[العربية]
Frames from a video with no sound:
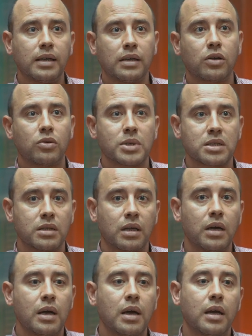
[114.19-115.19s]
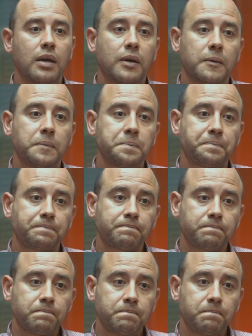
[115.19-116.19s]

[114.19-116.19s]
احنا لو بصينا التاريخ ده اتطور